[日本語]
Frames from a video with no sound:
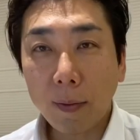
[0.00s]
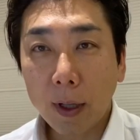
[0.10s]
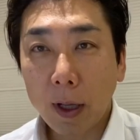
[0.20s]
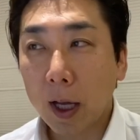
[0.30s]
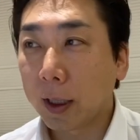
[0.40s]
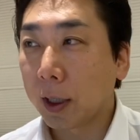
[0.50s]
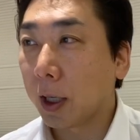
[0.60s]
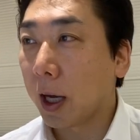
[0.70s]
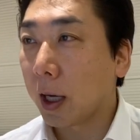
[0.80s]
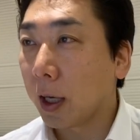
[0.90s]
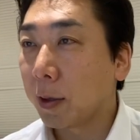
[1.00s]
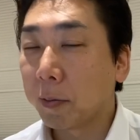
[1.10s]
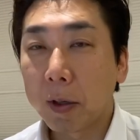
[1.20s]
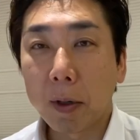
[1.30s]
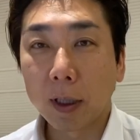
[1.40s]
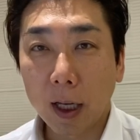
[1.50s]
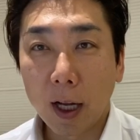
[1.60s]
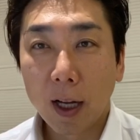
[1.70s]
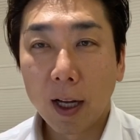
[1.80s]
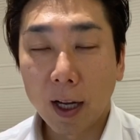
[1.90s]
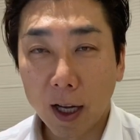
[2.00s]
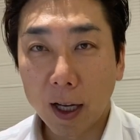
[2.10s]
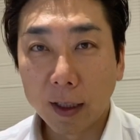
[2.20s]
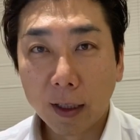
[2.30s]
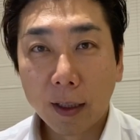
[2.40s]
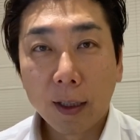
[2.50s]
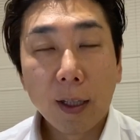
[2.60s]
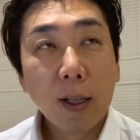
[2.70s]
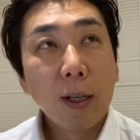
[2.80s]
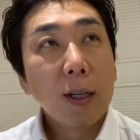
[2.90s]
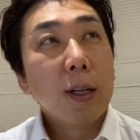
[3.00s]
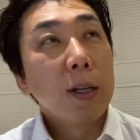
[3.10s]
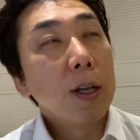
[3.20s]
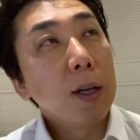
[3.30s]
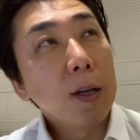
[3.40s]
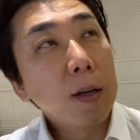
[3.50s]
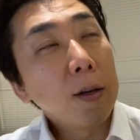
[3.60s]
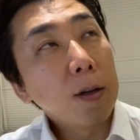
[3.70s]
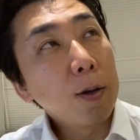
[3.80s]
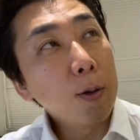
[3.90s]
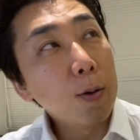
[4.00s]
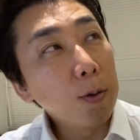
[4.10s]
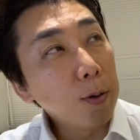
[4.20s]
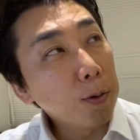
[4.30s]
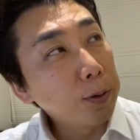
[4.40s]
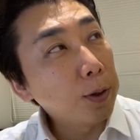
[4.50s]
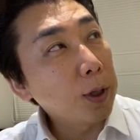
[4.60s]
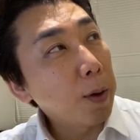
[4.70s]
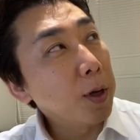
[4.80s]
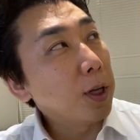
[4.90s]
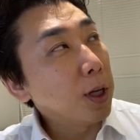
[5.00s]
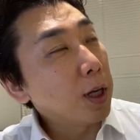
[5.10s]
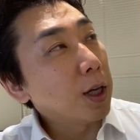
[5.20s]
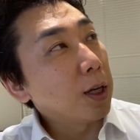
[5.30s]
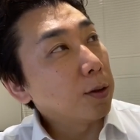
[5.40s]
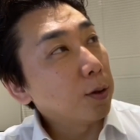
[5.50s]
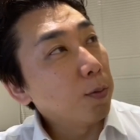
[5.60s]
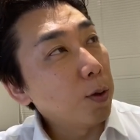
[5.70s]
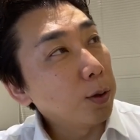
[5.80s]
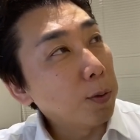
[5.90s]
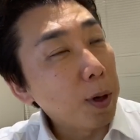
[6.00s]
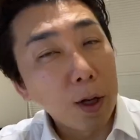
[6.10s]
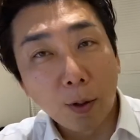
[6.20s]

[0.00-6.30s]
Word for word: 大事なんじゃないかなと思いました。はいで今日の2日目でその僕のパート